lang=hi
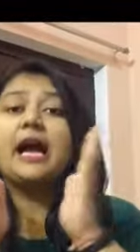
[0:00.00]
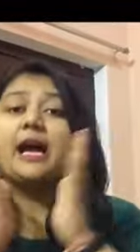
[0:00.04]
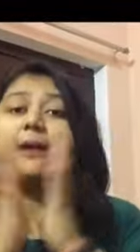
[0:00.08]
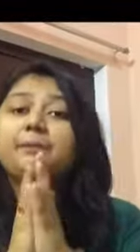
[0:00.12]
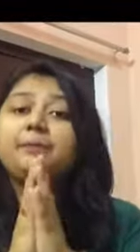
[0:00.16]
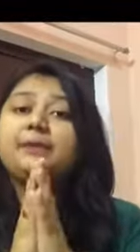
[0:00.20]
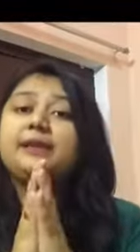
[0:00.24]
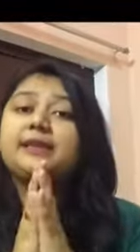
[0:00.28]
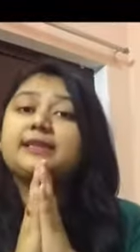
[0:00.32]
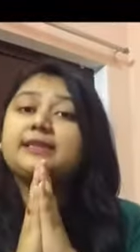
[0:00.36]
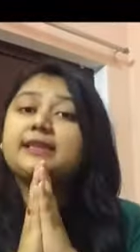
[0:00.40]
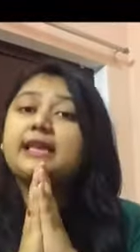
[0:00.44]

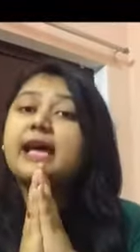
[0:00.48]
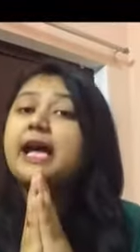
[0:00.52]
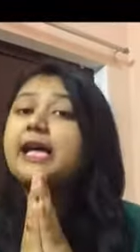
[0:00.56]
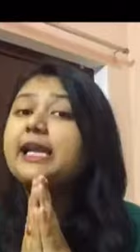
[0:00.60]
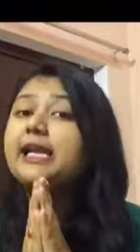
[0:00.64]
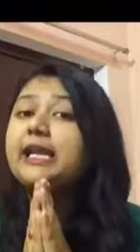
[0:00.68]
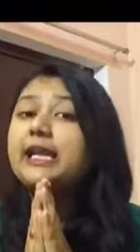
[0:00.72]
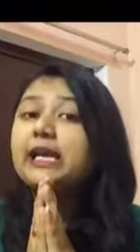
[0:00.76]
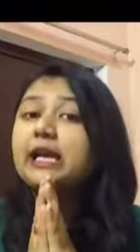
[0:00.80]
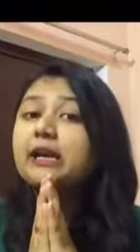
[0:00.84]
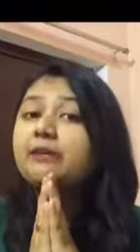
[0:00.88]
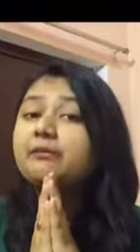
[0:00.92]
आपकी
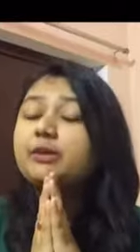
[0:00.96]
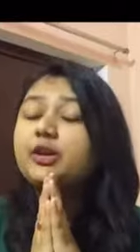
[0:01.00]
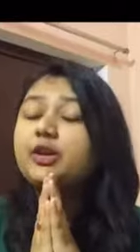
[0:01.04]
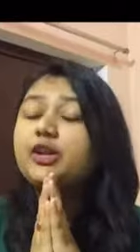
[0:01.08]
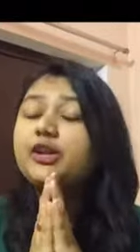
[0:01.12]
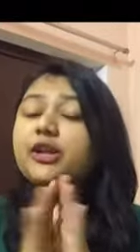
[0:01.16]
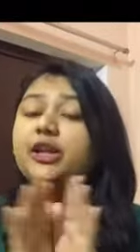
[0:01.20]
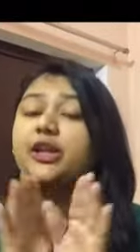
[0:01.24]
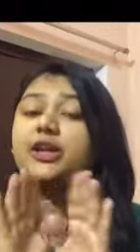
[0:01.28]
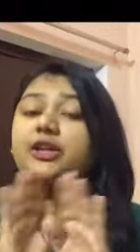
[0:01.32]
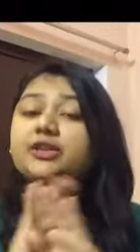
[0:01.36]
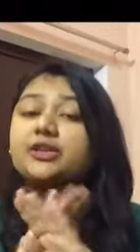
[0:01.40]
सारी
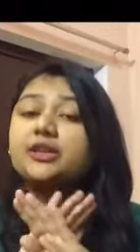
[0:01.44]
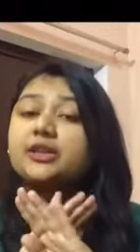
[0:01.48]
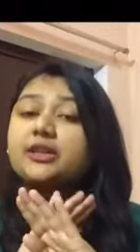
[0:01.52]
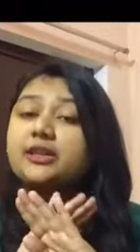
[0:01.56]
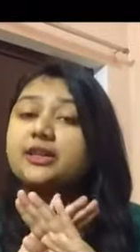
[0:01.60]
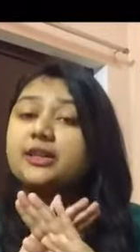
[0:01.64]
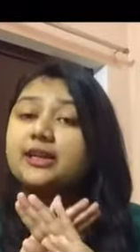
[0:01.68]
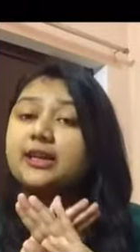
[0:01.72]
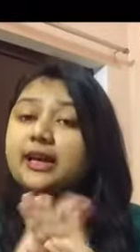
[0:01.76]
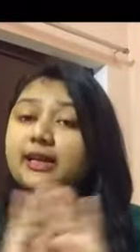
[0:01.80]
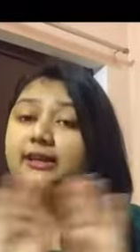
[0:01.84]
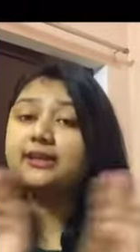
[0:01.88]

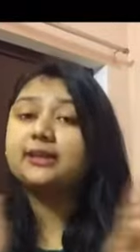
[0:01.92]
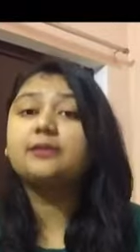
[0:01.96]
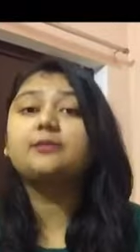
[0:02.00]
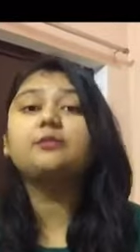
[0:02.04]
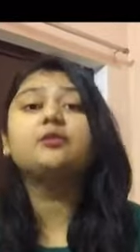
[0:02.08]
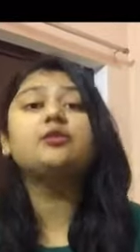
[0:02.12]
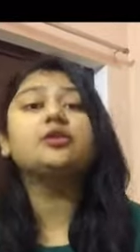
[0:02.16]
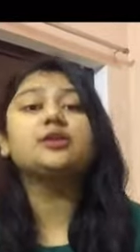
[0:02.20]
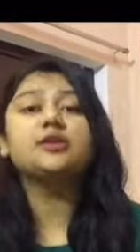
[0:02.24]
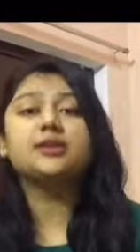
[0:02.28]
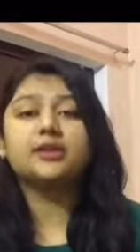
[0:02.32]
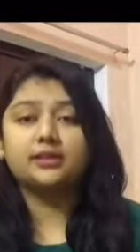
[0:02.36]
कम्युनिकेशन खत्म
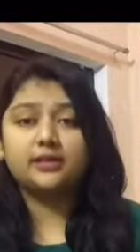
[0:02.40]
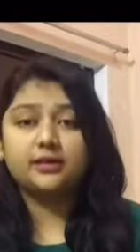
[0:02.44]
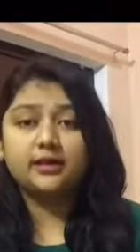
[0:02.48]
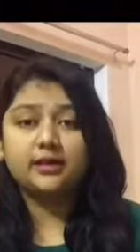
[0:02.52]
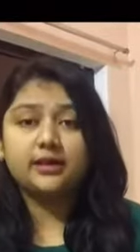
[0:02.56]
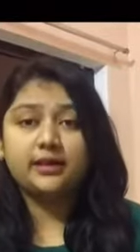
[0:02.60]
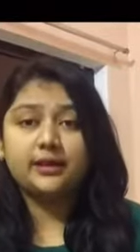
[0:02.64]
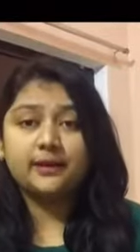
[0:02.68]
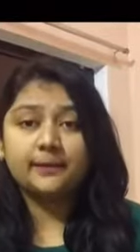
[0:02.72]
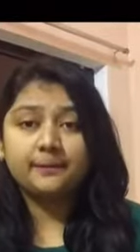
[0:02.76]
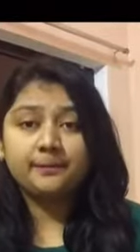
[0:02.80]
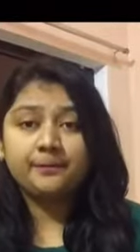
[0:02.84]
हो
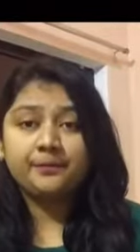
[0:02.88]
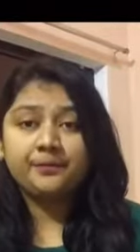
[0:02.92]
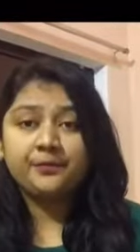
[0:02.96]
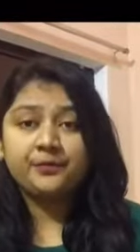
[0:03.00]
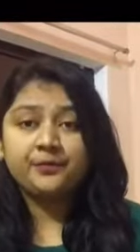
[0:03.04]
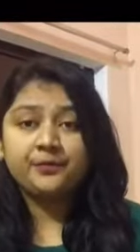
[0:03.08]
सकती है